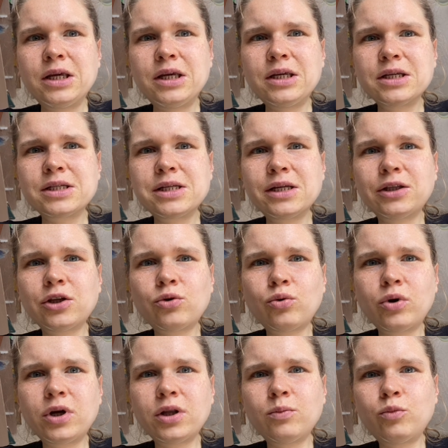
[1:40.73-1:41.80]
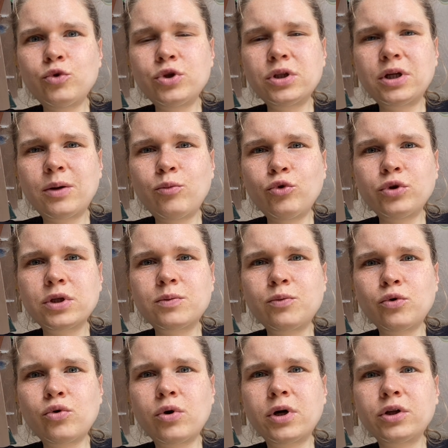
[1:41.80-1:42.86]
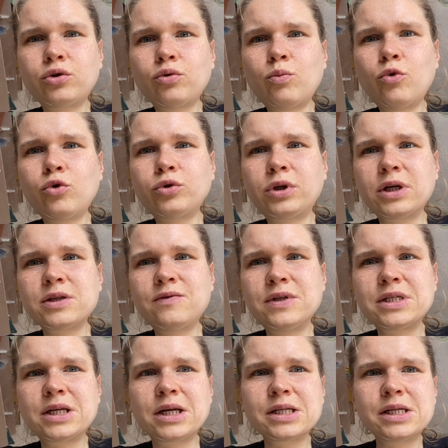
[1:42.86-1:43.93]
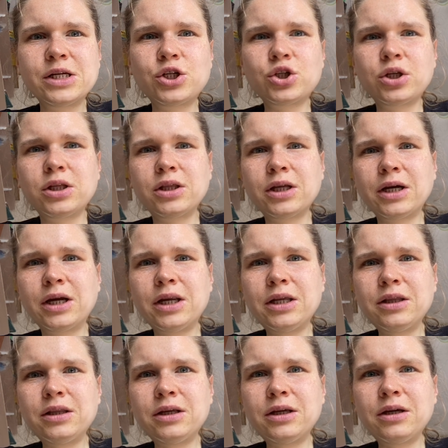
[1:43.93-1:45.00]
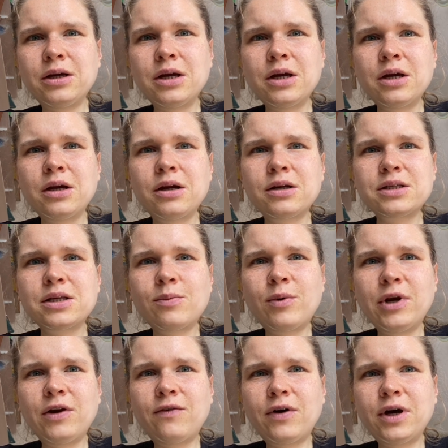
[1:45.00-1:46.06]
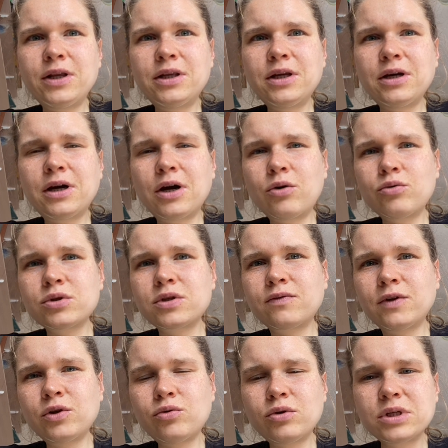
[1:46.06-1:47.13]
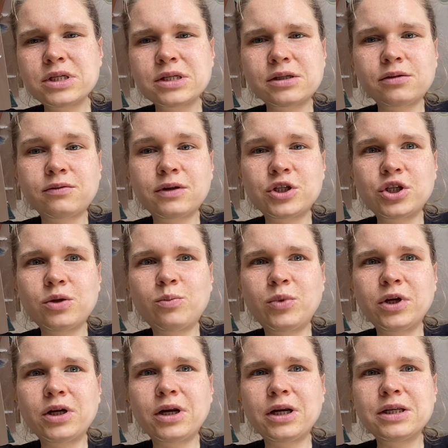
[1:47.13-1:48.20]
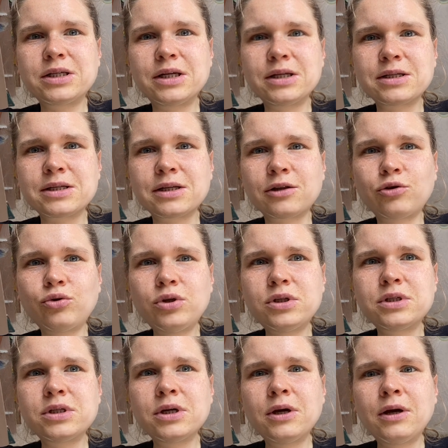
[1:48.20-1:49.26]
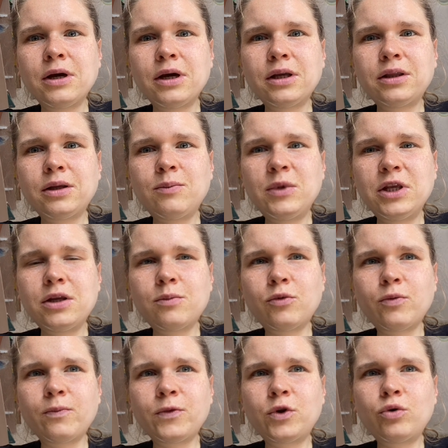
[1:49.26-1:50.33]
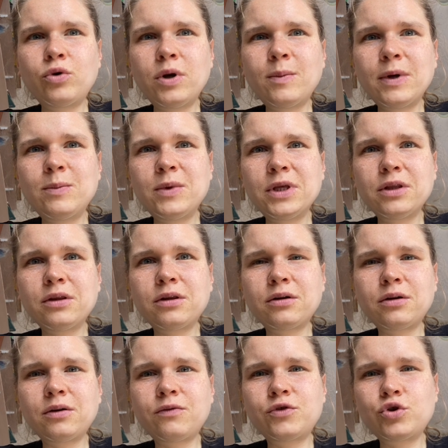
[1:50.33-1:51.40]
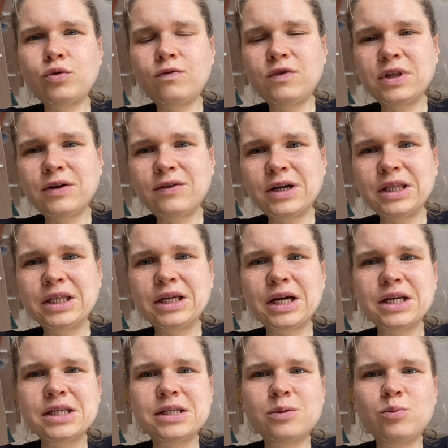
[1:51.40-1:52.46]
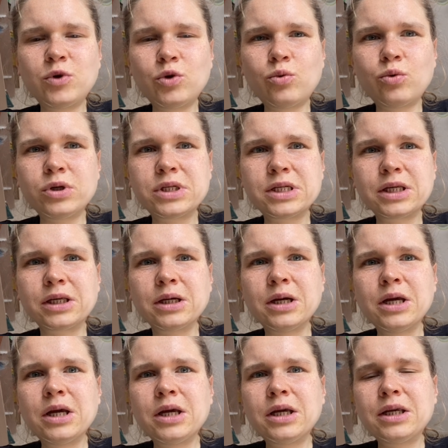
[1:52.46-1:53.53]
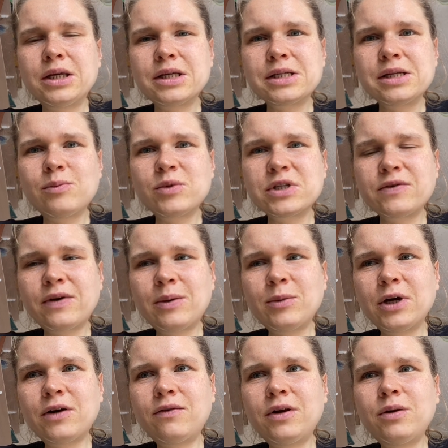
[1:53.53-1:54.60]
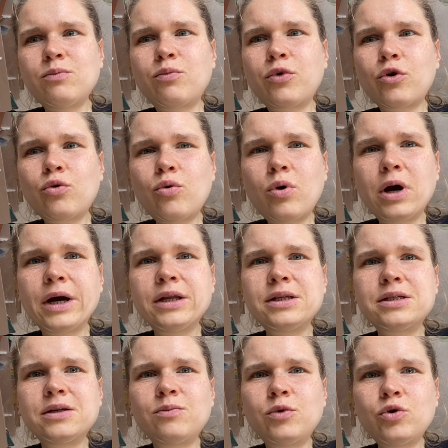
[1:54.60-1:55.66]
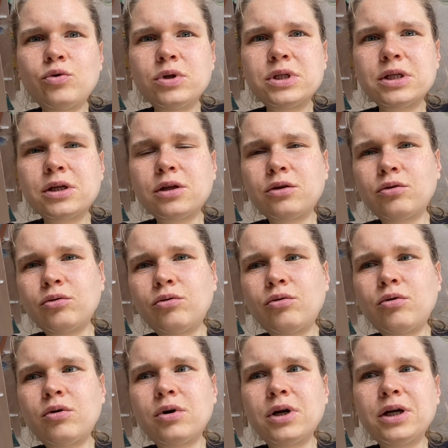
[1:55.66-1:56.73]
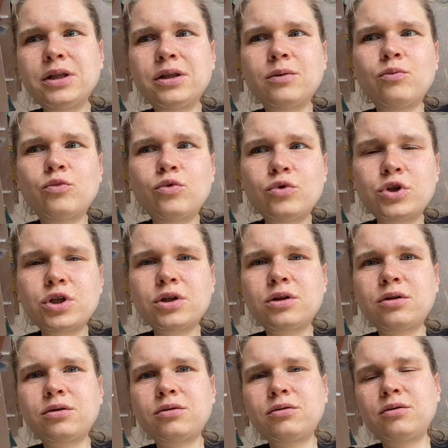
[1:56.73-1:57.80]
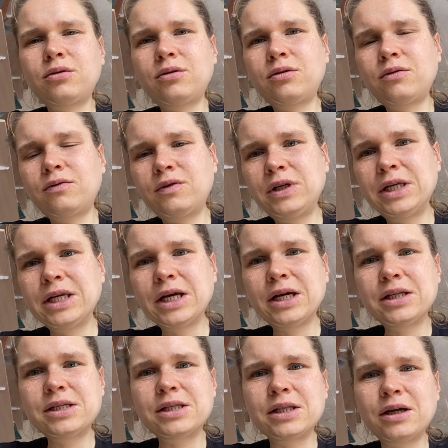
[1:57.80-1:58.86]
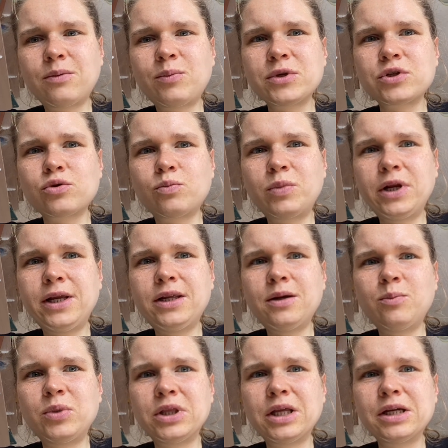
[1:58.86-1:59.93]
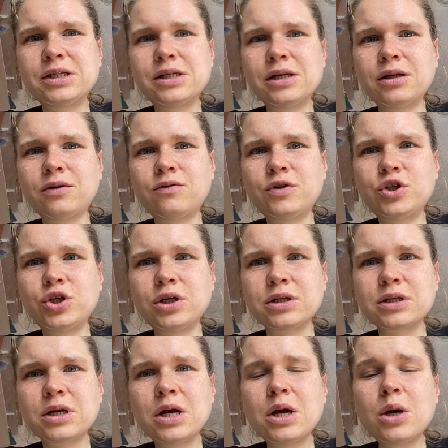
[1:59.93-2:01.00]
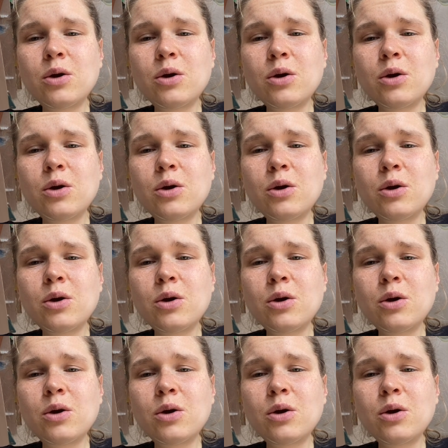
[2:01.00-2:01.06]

И если этот орган будет работать плохо, то могут развиться различные эндокринные заболевания, а рост волос вообще прекратится. То есть это минимум. Другой момент, а, в чем виноваты антибиотики. Если мы с вами говорим про антибиотики, то это может а, влиять на поступление питательных веществ.